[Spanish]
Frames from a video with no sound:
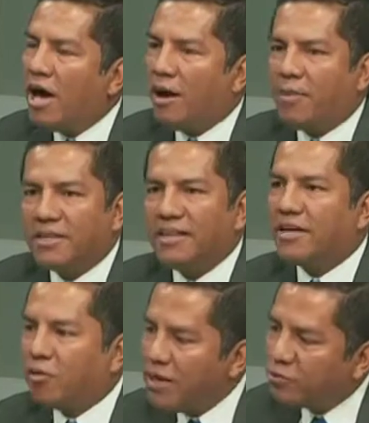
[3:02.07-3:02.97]
más de
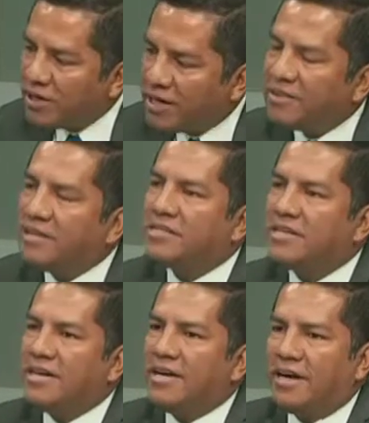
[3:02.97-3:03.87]
31.000 estudiantes
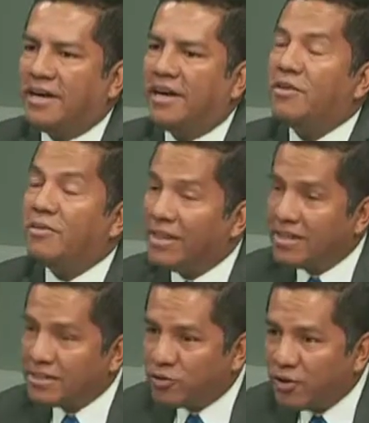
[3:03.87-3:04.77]
eh, a nivel
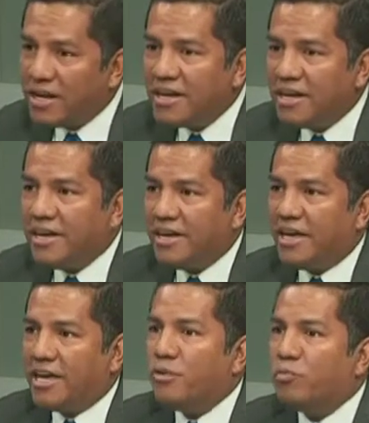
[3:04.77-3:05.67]
nacional.
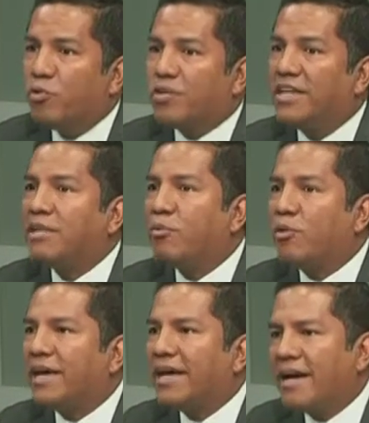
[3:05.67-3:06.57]
Importante
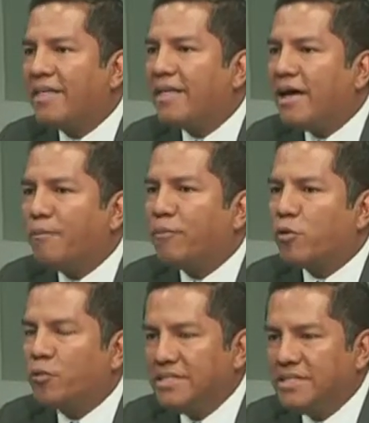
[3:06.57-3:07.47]
porque cada
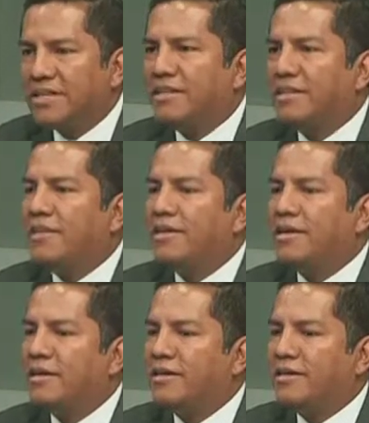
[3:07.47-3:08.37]
provincia
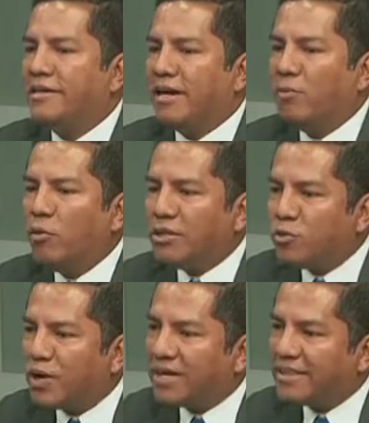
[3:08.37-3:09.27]
tiene, digamos que
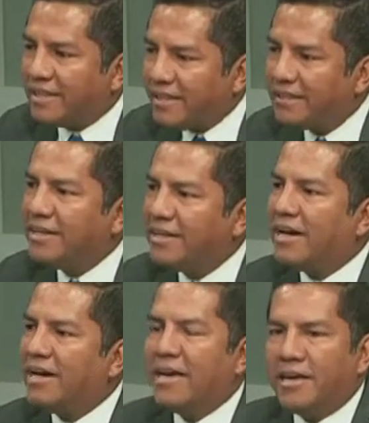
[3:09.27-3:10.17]
su característica
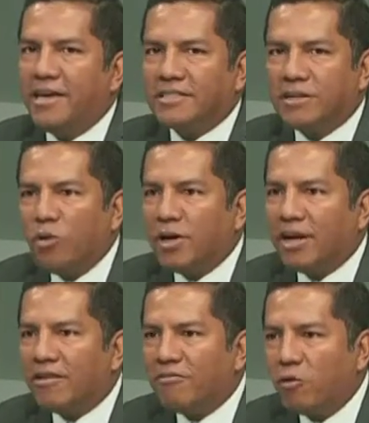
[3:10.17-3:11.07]
y hacemos que
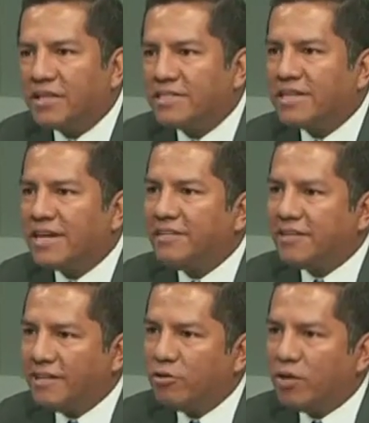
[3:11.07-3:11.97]
el enfoque sea
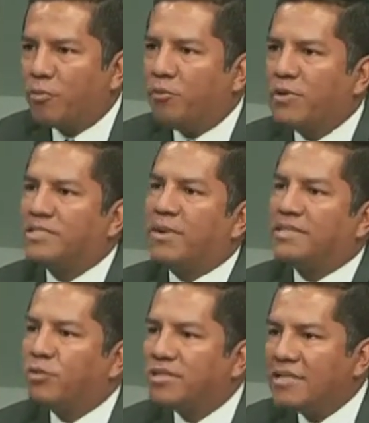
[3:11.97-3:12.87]
dirigido a la provincia para que ese
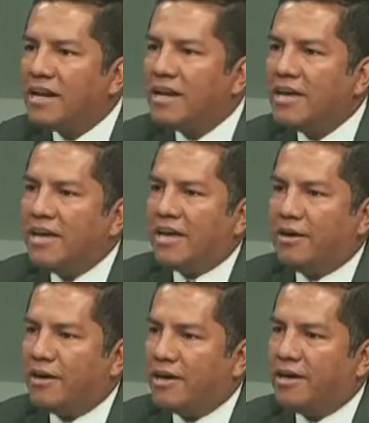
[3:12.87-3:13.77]
potencial
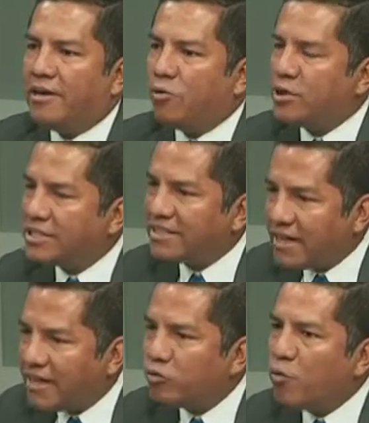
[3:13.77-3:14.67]
eh, o ese
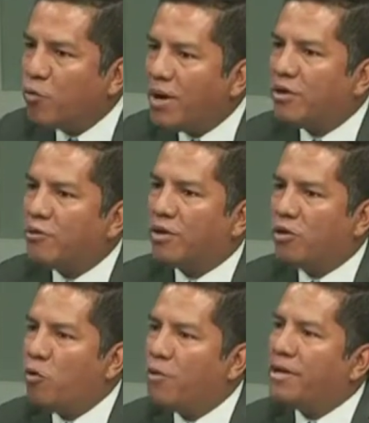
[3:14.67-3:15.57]
talento humano de
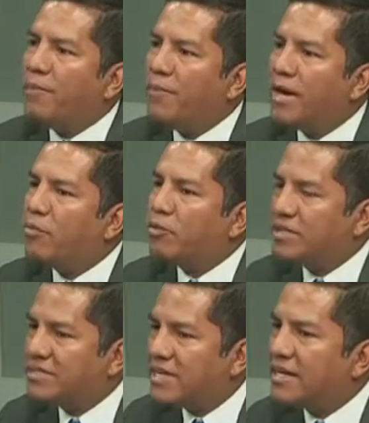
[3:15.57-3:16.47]
jóvenes, vea el
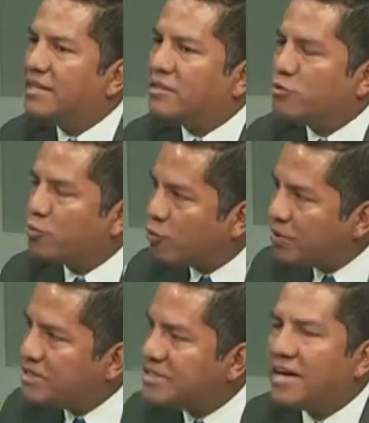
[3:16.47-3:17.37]
potencial que tiene su
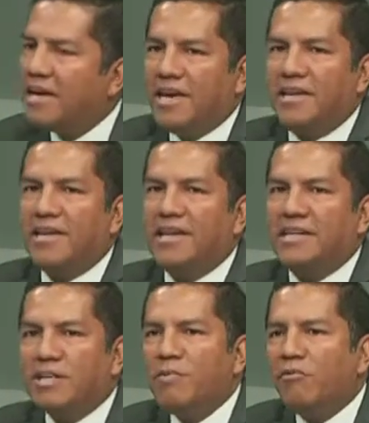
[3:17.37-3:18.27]
provincia y de esa
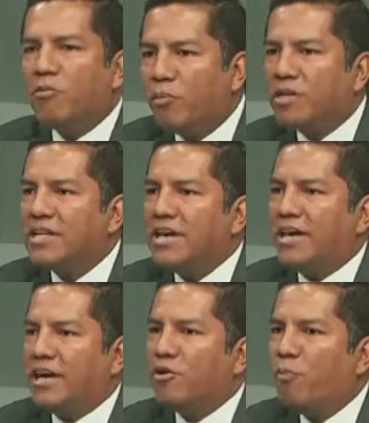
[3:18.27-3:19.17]
forma, pues,
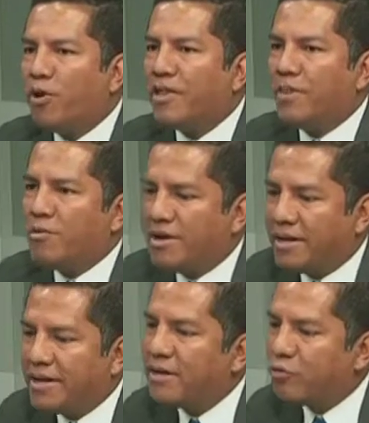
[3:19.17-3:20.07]
puedan de una
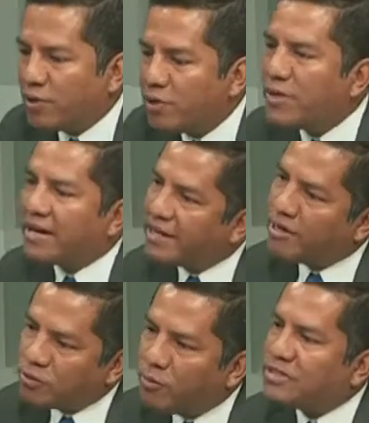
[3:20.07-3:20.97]
manera estudiar la que
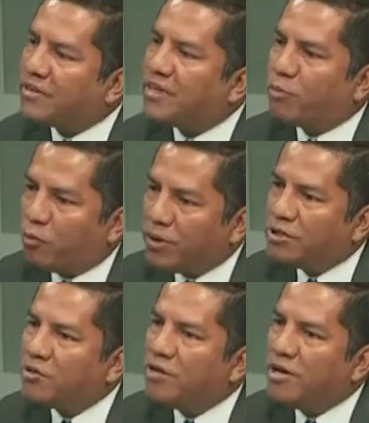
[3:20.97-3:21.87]
inclusive pueda ser de
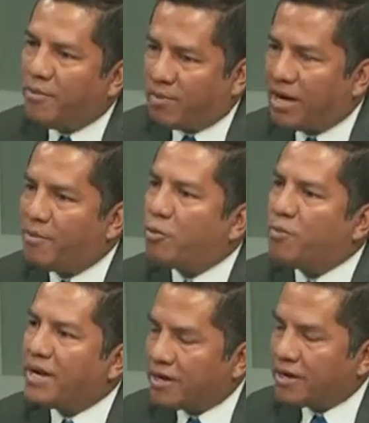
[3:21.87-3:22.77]
provecho para la
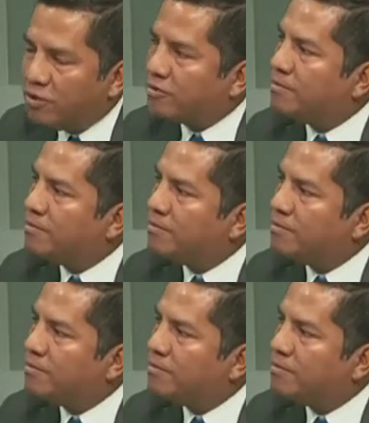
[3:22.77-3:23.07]
propia región.